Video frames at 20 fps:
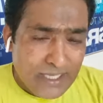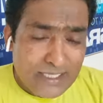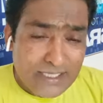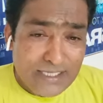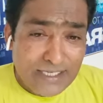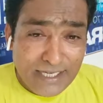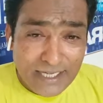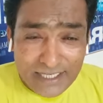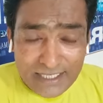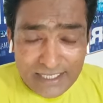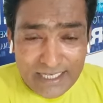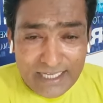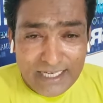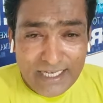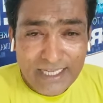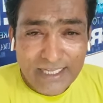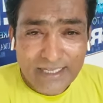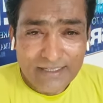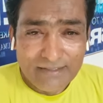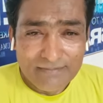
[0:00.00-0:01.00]
इस नगरी
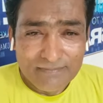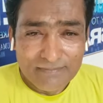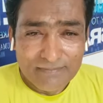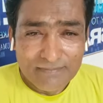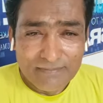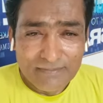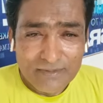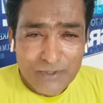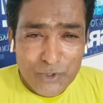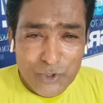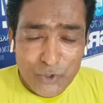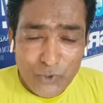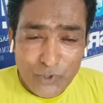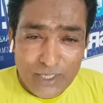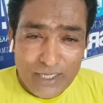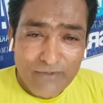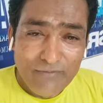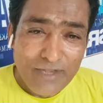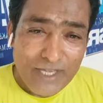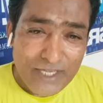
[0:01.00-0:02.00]
ने जो
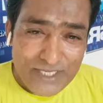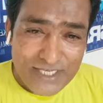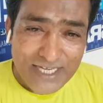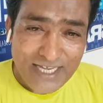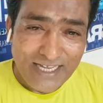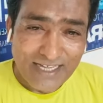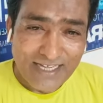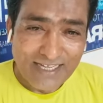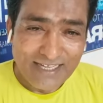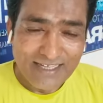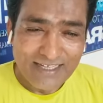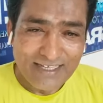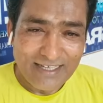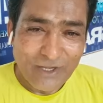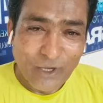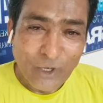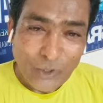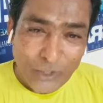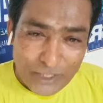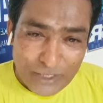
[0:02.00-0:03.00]
कि वेश्या है
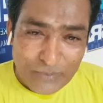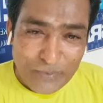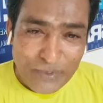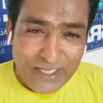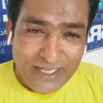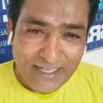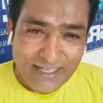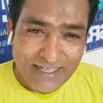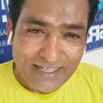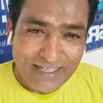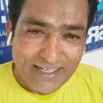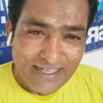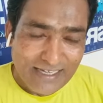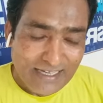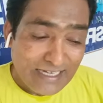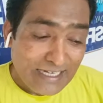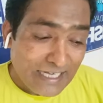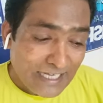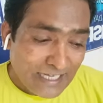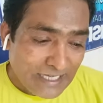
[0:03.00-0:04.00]
औरत भी है
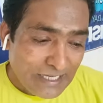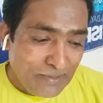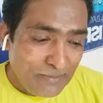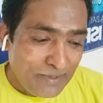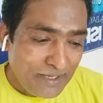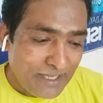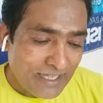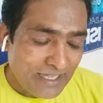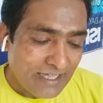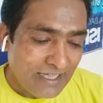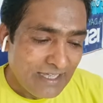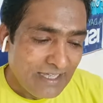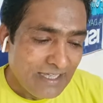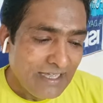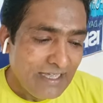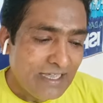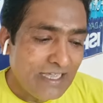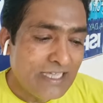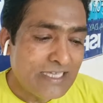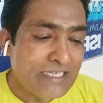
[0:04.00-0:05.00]
नगरी भी है
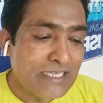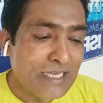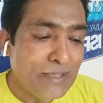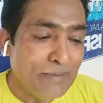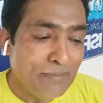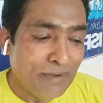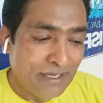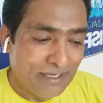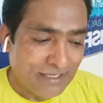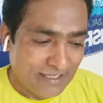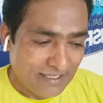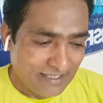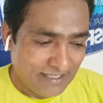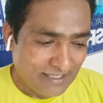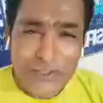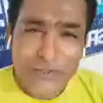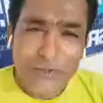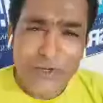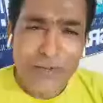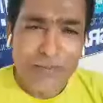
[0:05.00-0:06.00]
इसने मारा
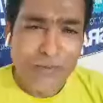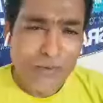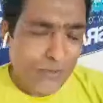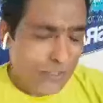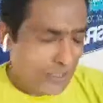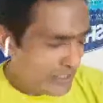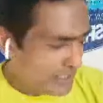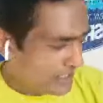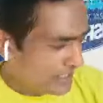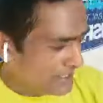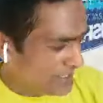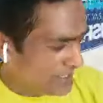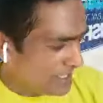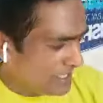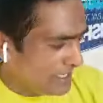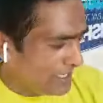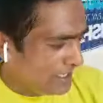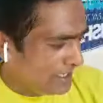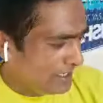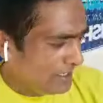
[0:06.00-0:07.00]
जिन्होंने बहुत रिसर्च
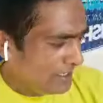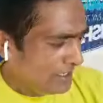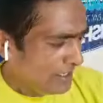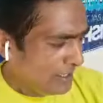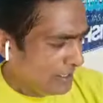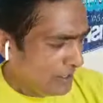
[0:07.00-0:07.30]
की है